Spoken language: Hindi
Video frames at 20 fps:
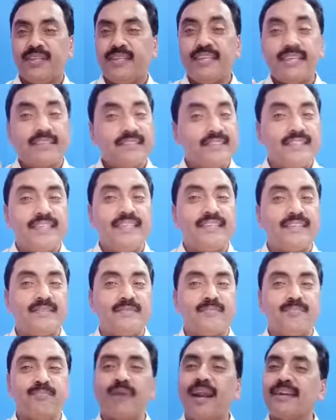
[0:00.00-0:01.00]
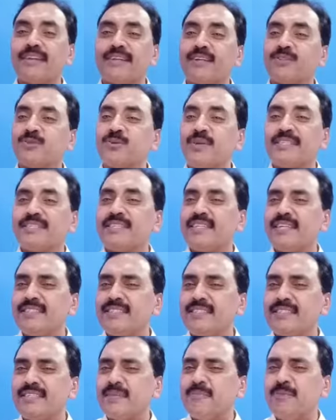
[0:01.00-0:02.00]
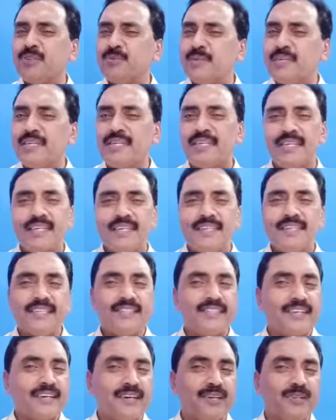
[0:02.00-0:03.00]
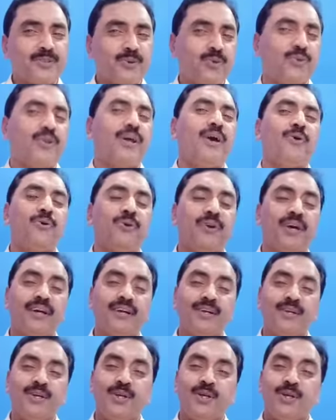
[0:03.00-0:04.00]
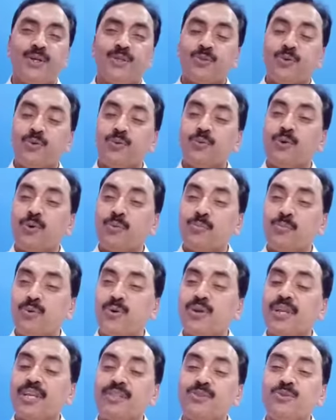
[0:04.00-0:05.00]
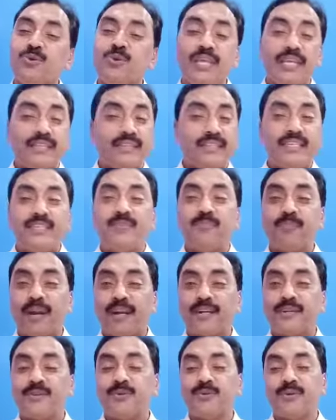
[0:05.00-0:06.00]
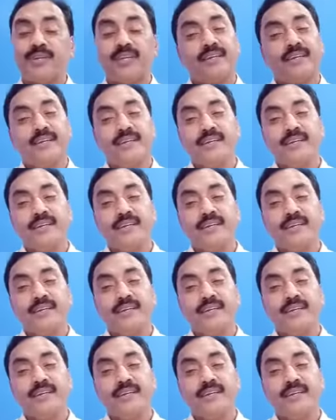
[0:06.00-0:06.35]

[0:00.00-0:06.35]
या तीन पार्टियां तो ऐसी हैं जिनके बीच में ये संघर्ष हो रहा होगा तो वो मुख्य दो या तीन पार्टियों के